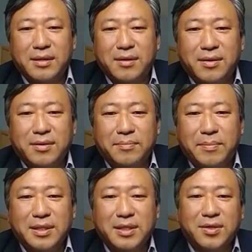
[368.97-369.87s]
어,
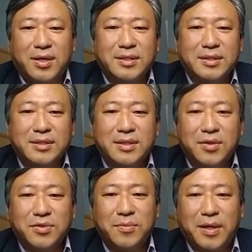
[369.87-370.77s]
많은 기여를 하시는 이제
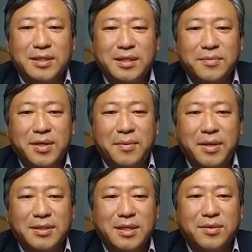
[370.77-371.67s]
허진호 박사님이
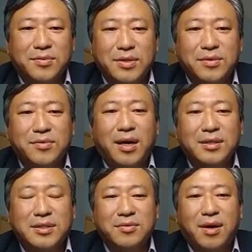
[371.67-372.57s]
개발이사로도 일도
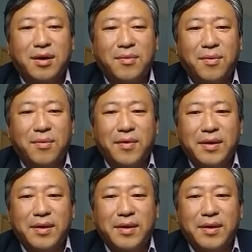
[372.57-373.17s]
하시기도 하고